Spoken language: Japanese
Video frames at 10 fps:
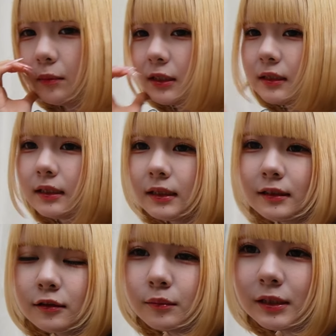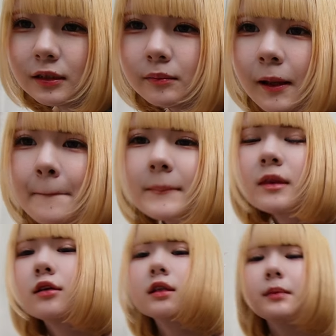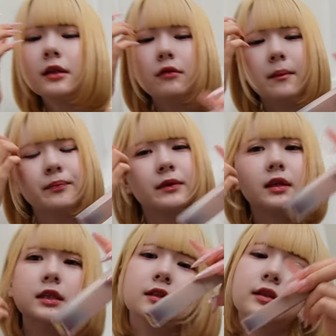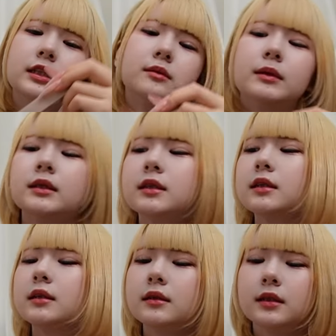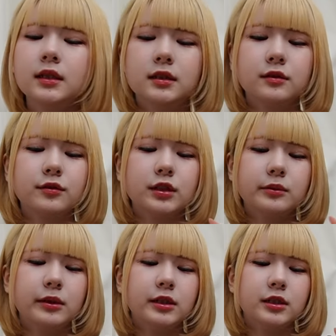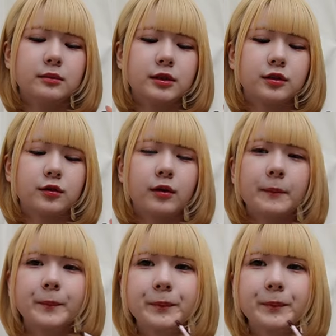すぎて口紅はキスにしますキスの口紅にします今日は